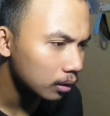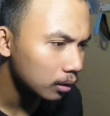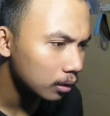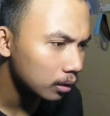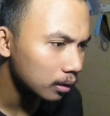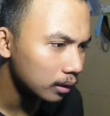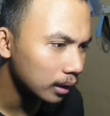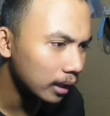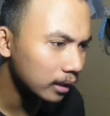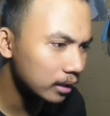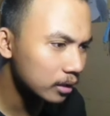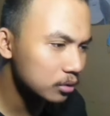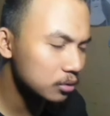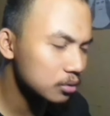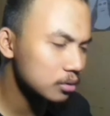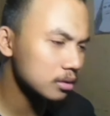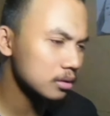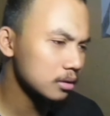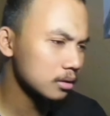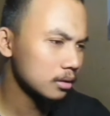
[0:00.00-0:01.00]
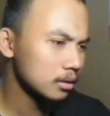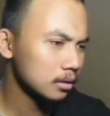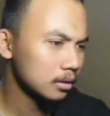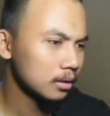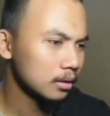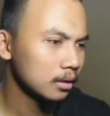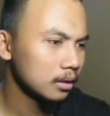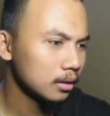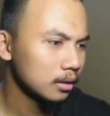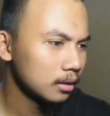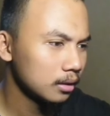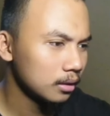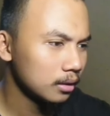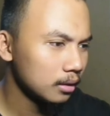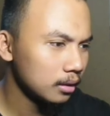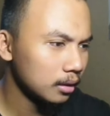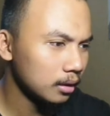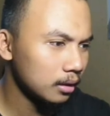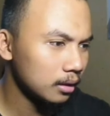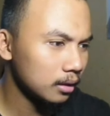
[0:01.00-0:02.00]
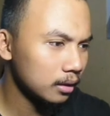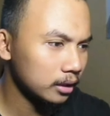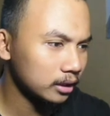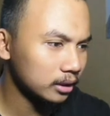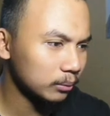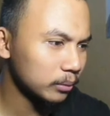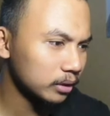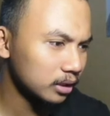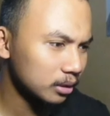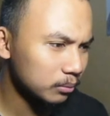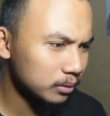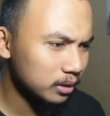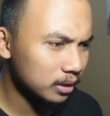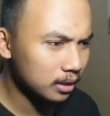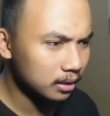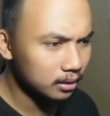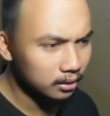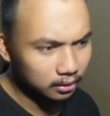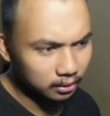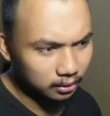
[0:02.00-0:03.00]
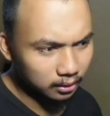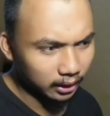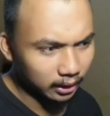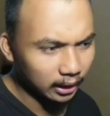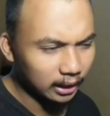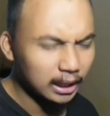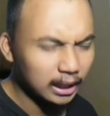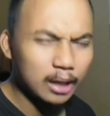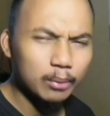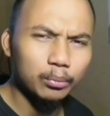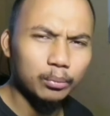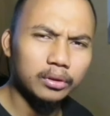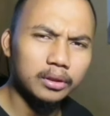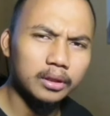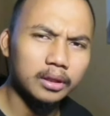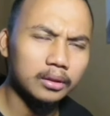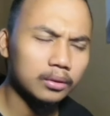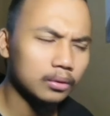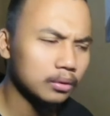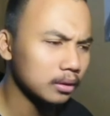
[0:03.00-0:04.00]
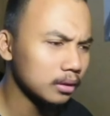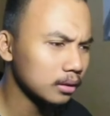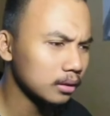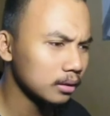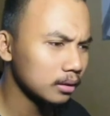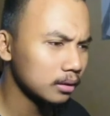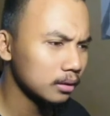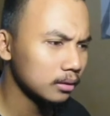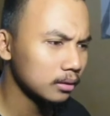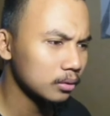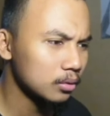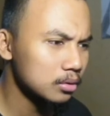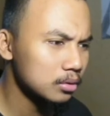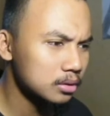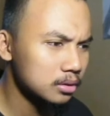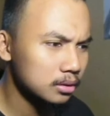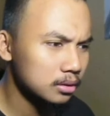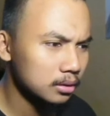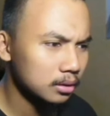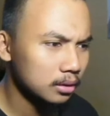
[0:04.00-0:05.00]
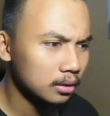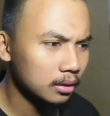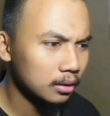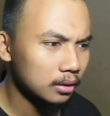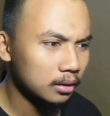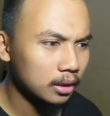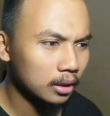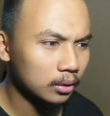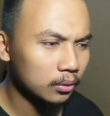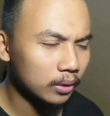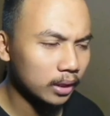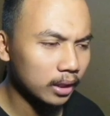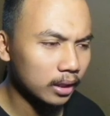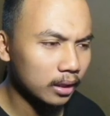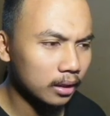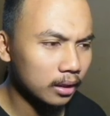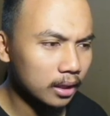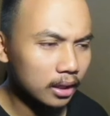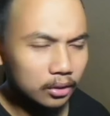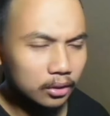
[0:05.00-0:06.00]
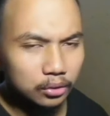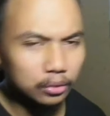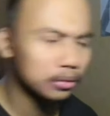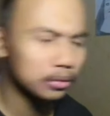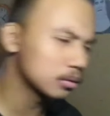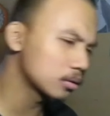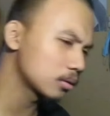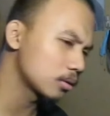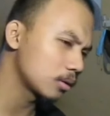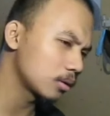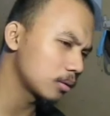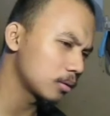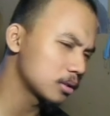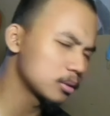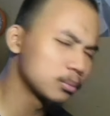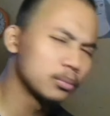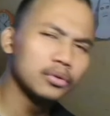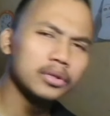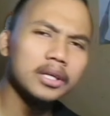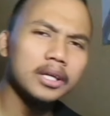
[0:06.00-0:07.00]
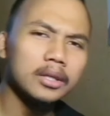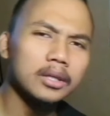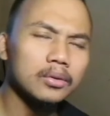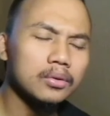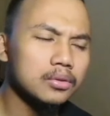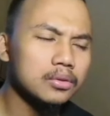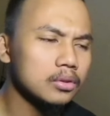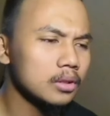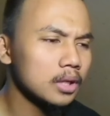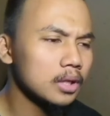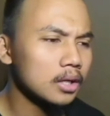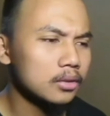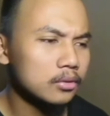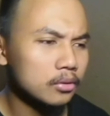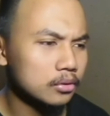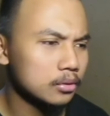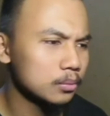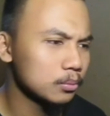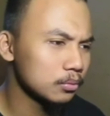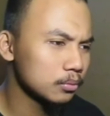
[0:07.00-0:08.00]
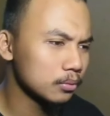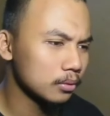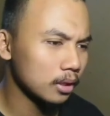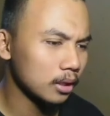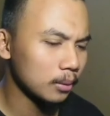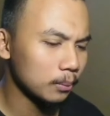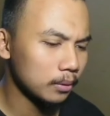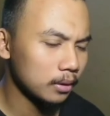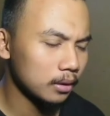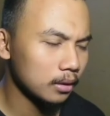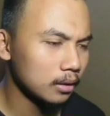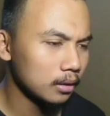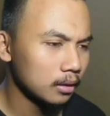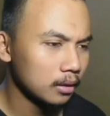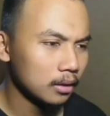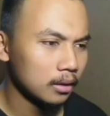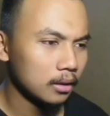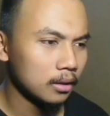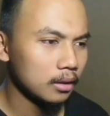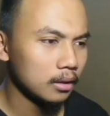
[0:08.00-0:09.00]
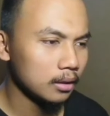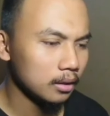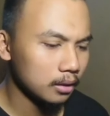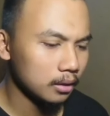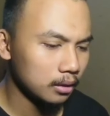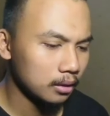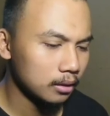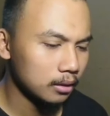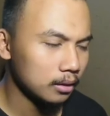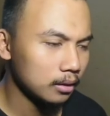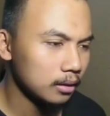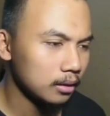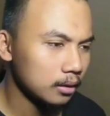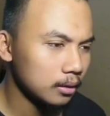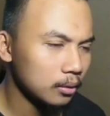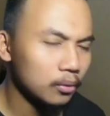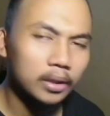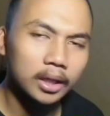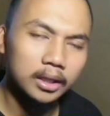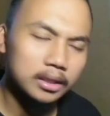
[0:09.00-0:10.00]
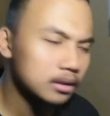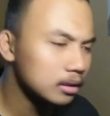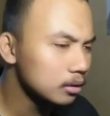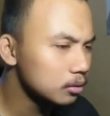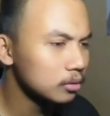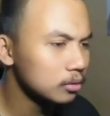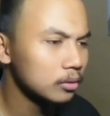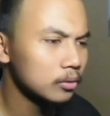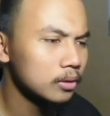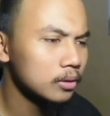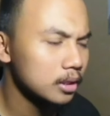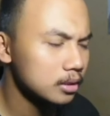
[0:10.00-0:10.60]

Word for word: nah ini cuy item ah, item-item ini kan kayak rambut ya itu ya terus dia tuh kayak langsung sembunyi gitu cuy langsung sembuh apa lu lihat sendiri cuy lu lihat